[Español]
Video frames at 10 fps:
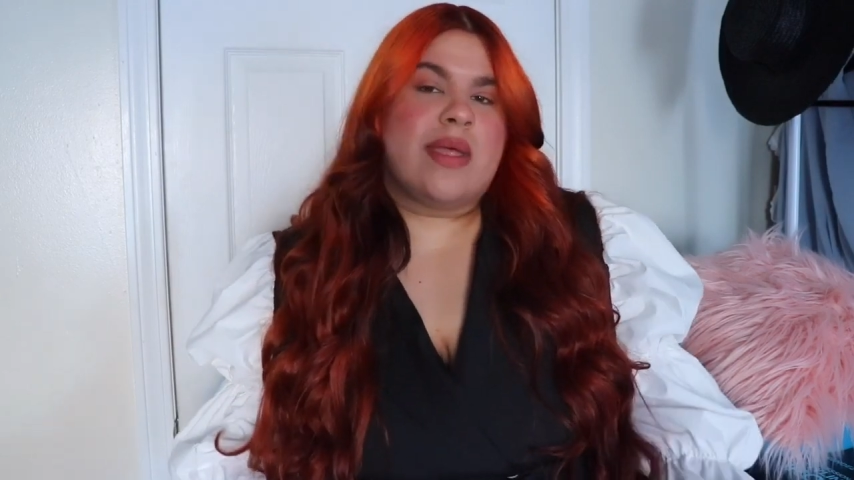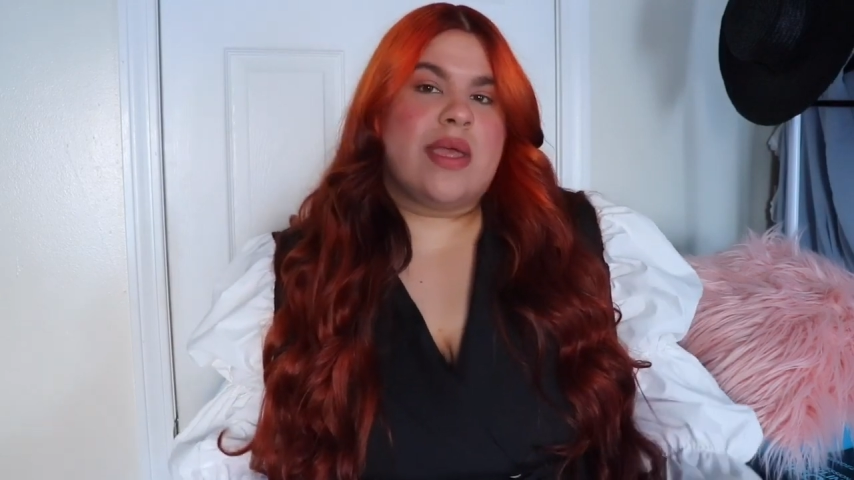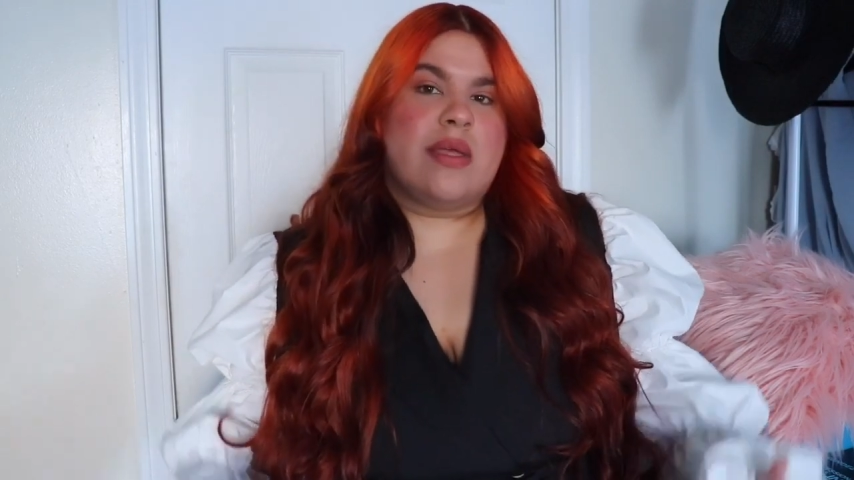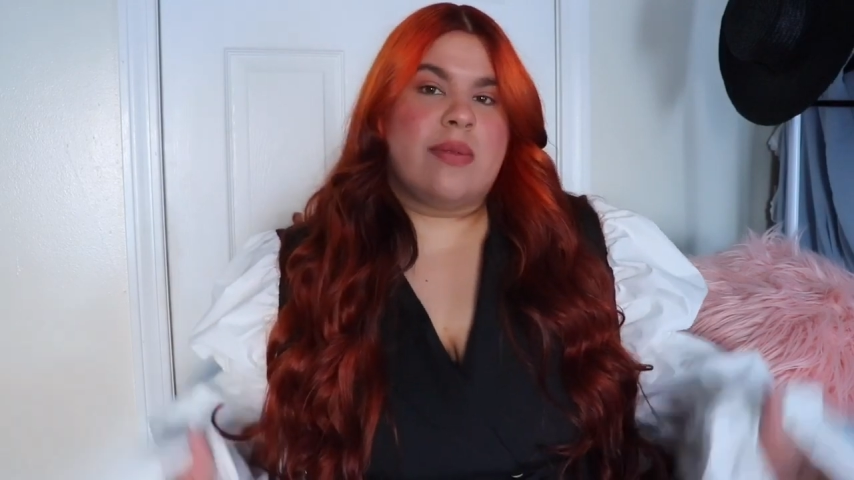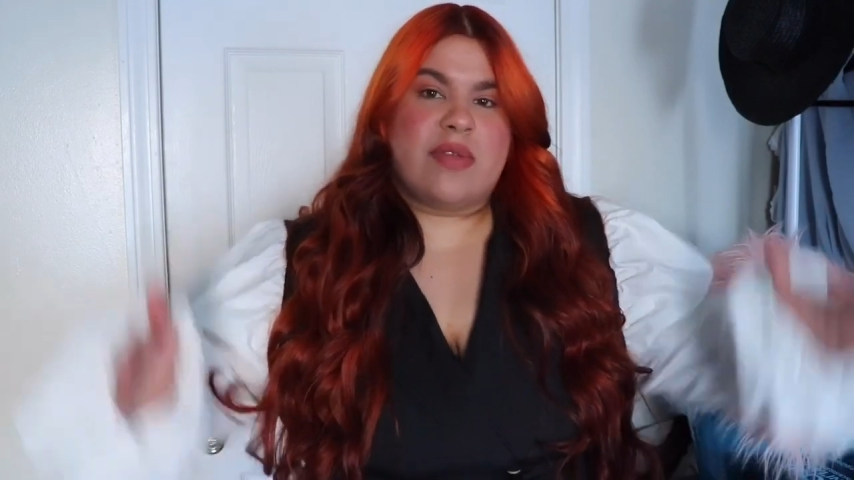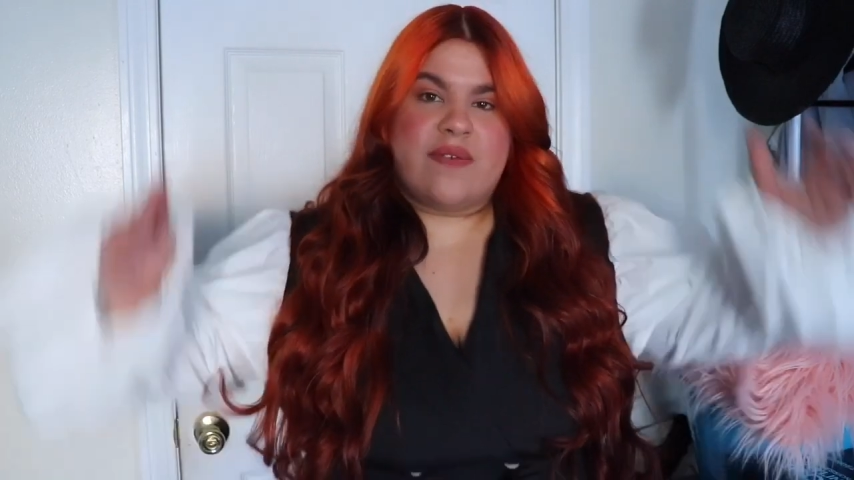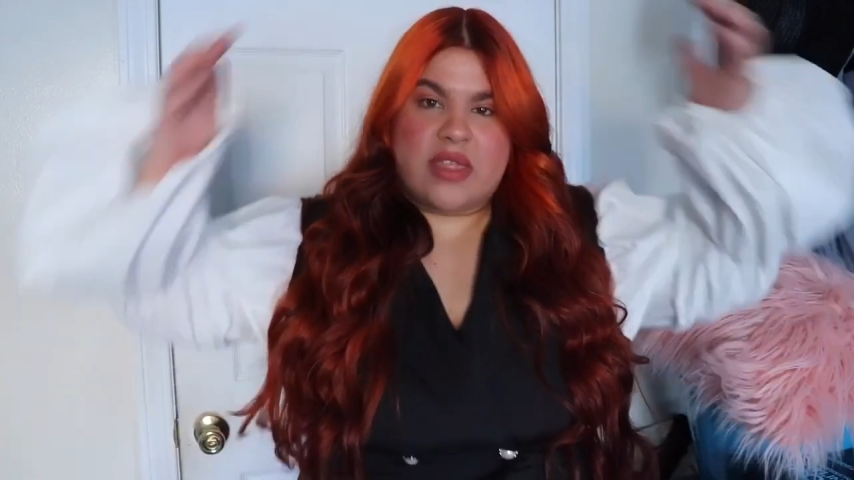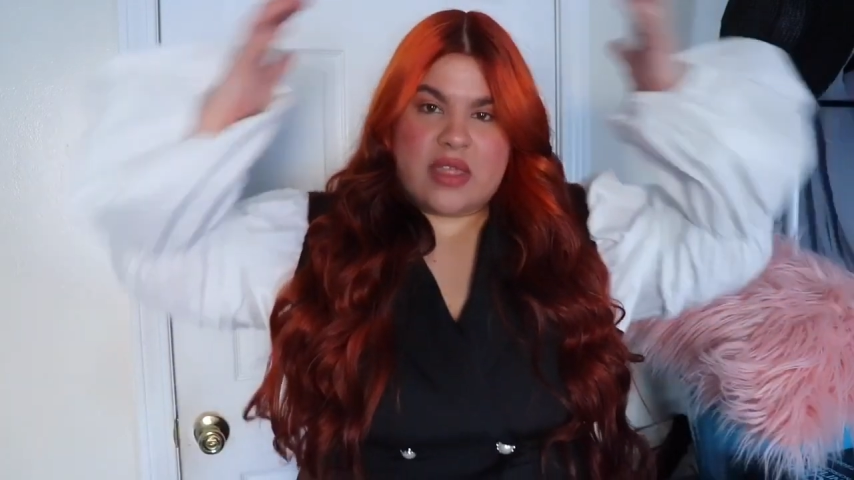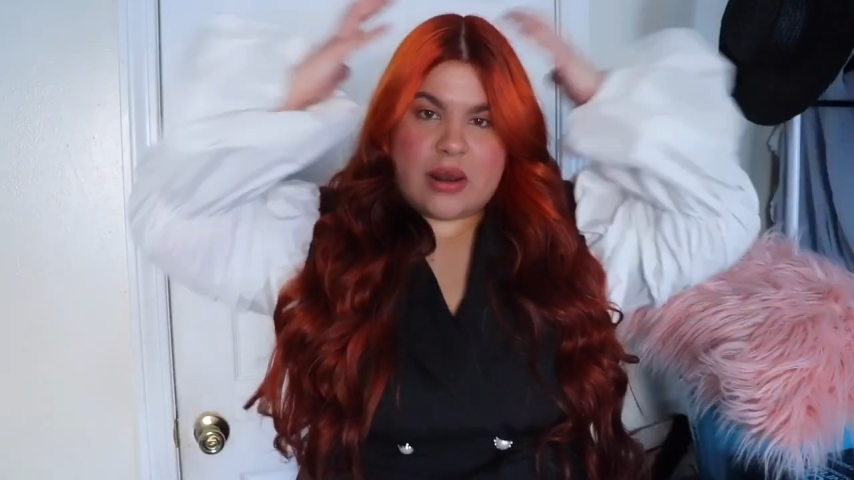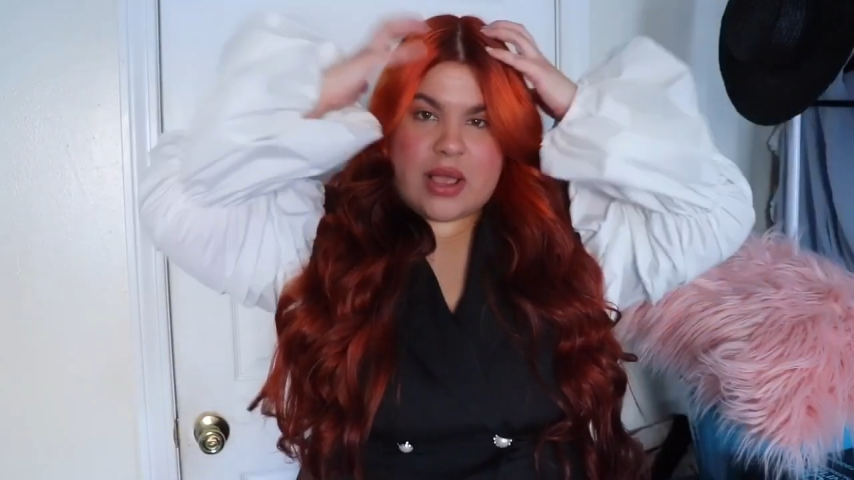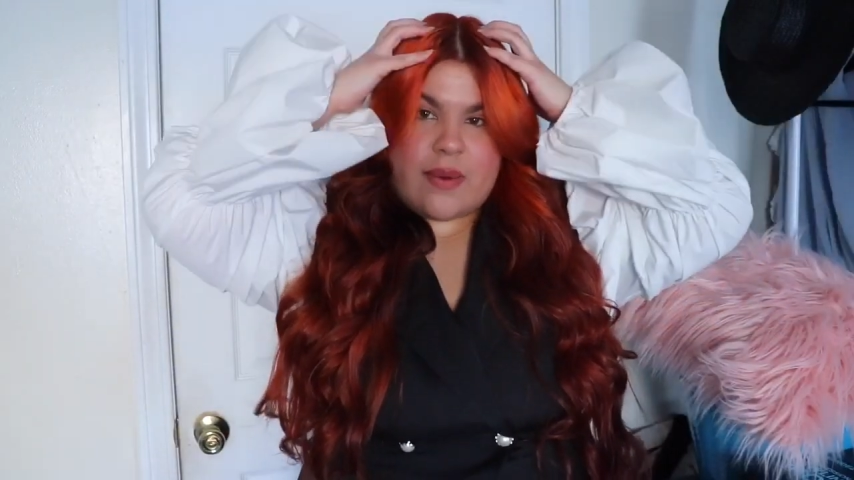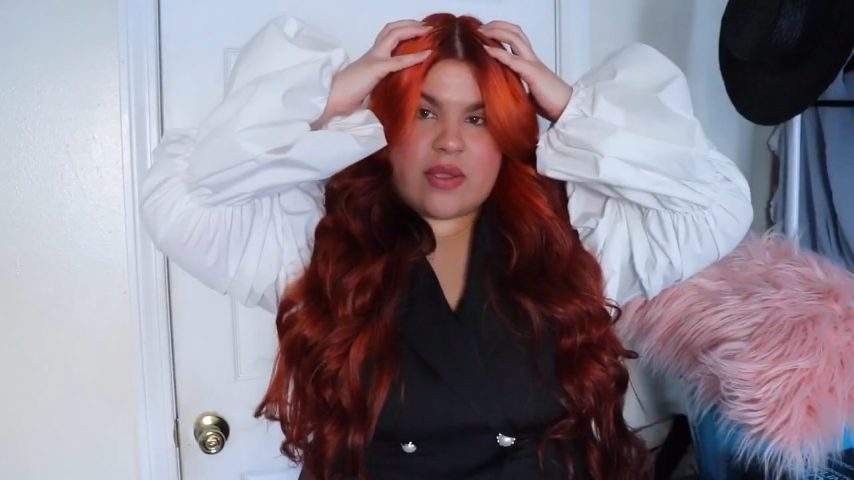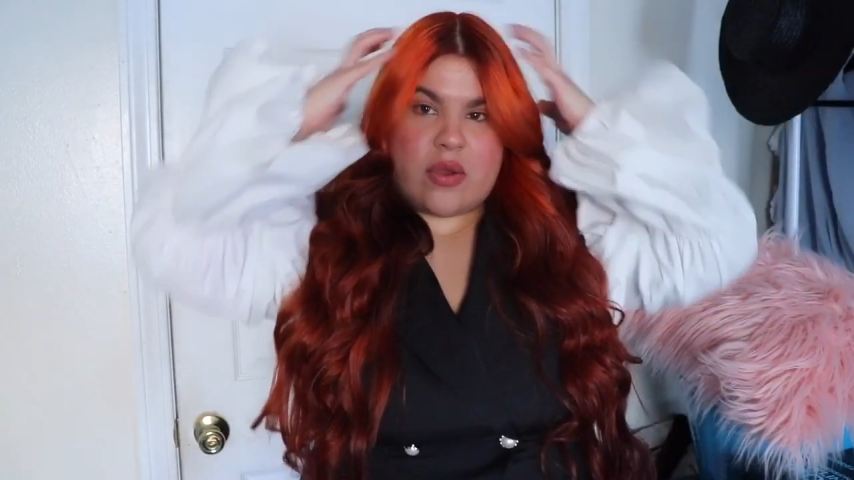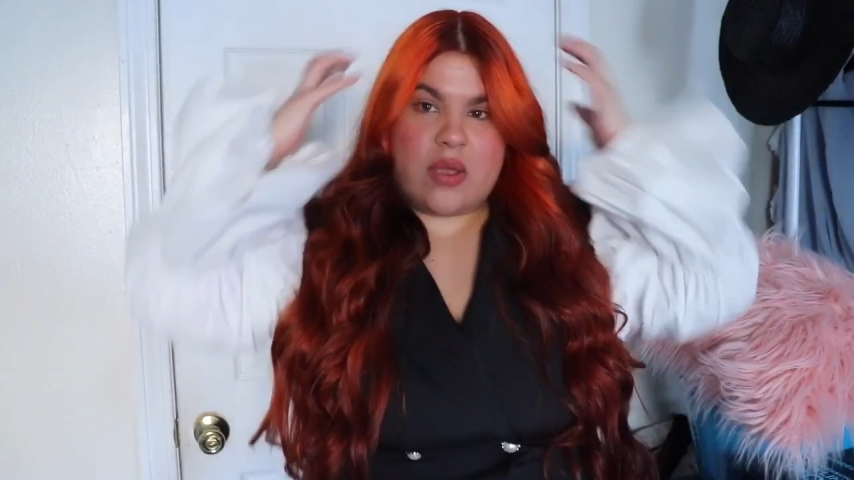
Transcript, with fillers: y dividí el cabello